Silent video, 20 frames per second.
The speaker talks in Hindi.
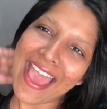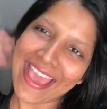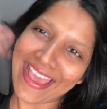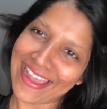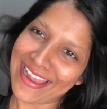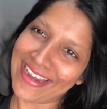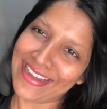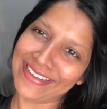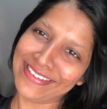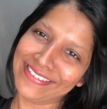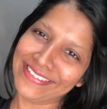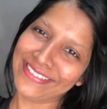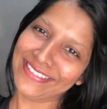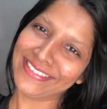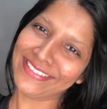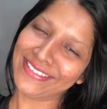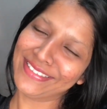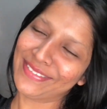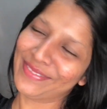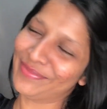
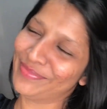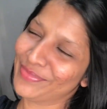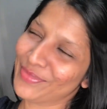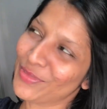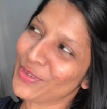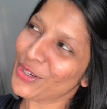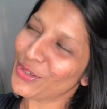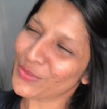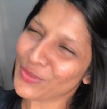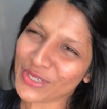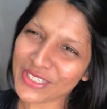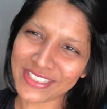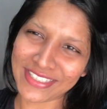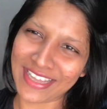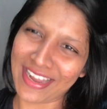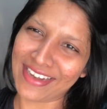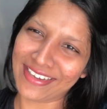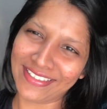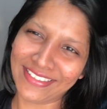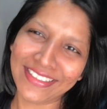एंड व्हाट वाज
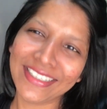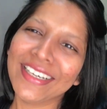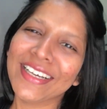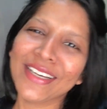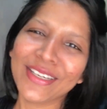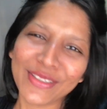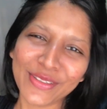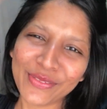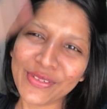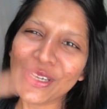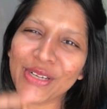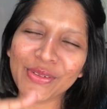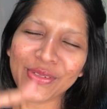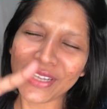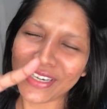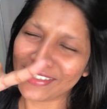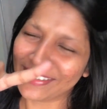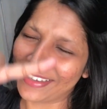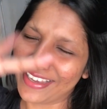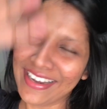दैट वील डू
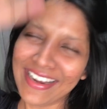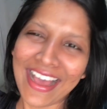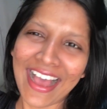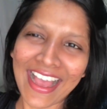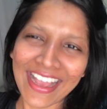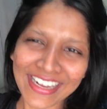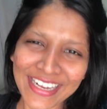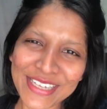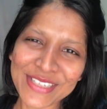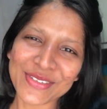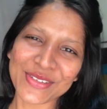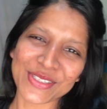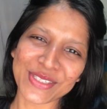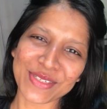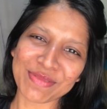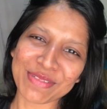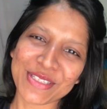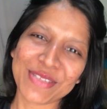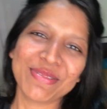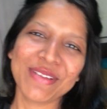दैट अगेन हाय गाइस ऑल्सो
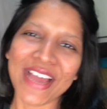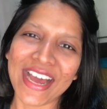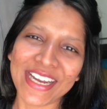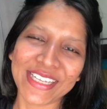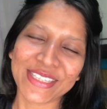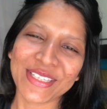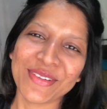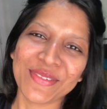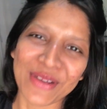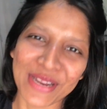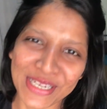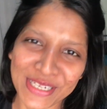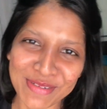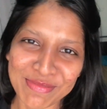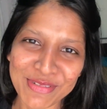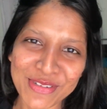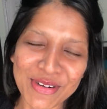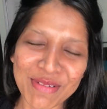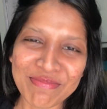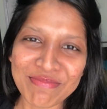इट्स मी आरती वेलकम
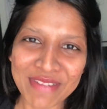टू अ